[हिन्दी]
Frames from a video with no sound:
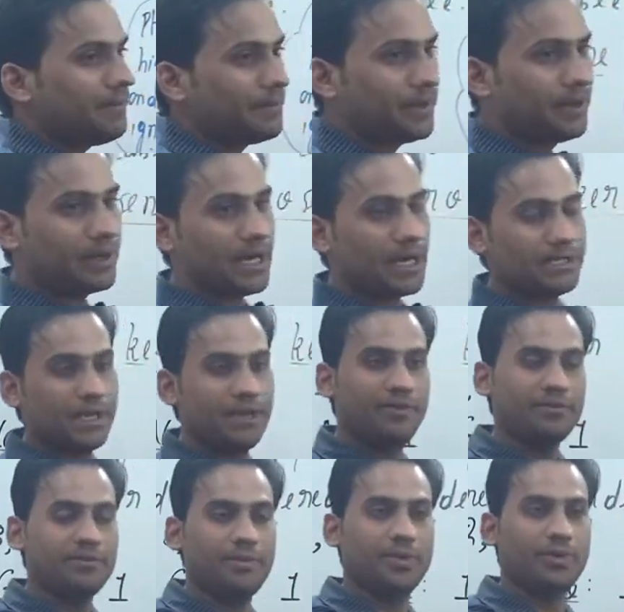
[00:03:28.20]
आप क्लास
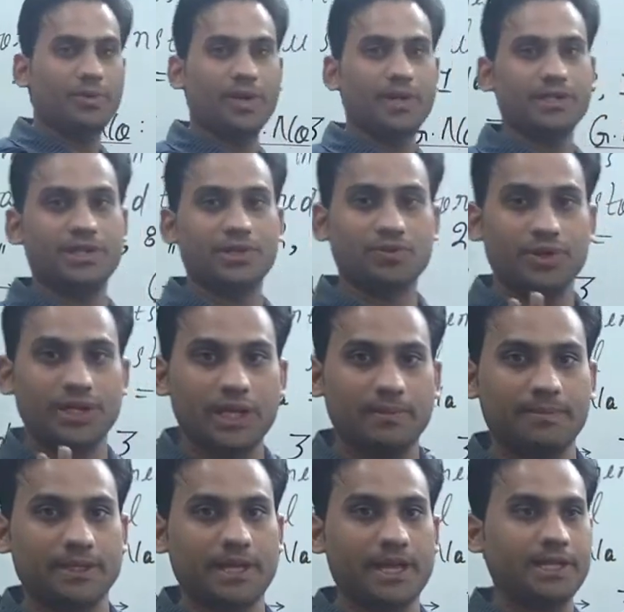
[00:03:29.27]
इलेवेंथ में पढ़ोगे जिनको
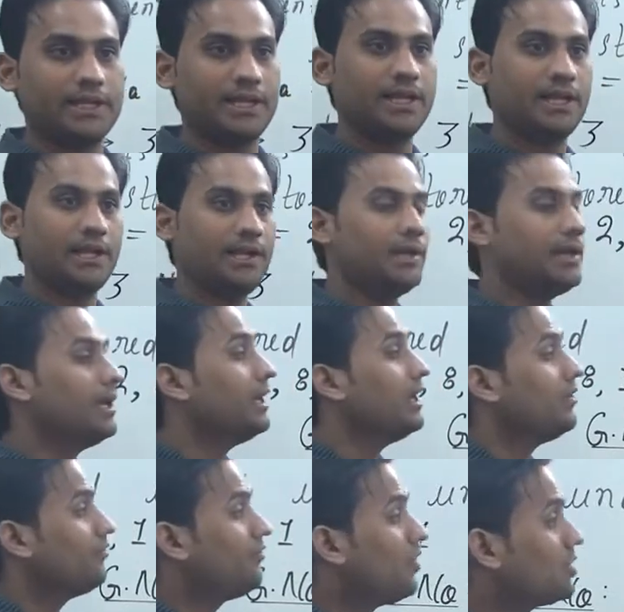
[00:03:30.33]
नहीं पता है देख लें
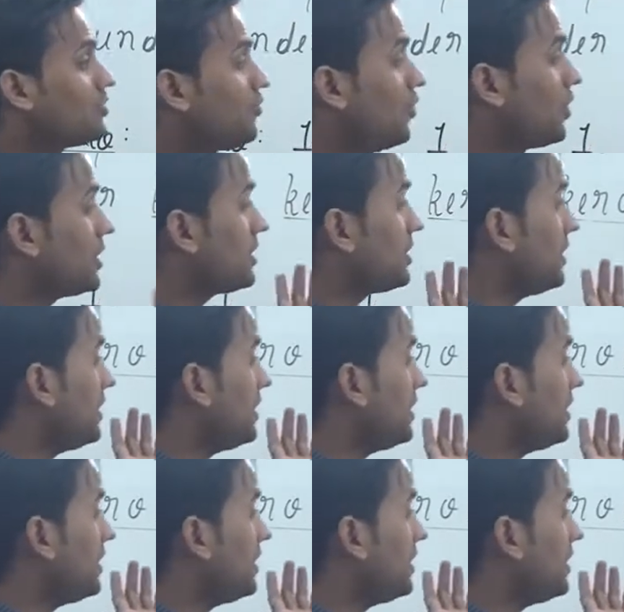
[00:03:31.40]
फॉस्फोरस